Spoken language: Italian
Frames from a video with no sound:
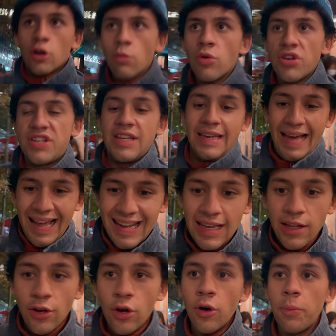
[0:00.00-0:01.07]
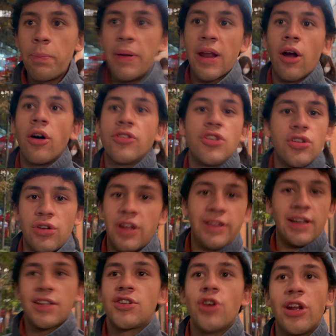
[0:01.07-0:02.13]
Comunque sì, carino, però ci sono
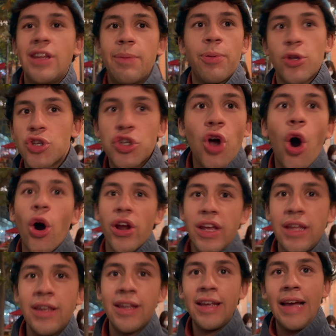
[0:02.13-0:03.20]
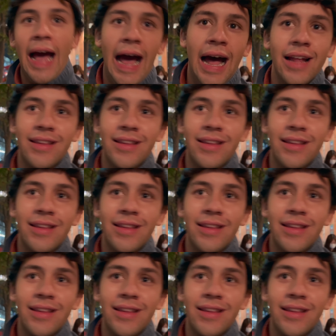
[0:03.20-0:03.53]
attrazioni tipo Sorin a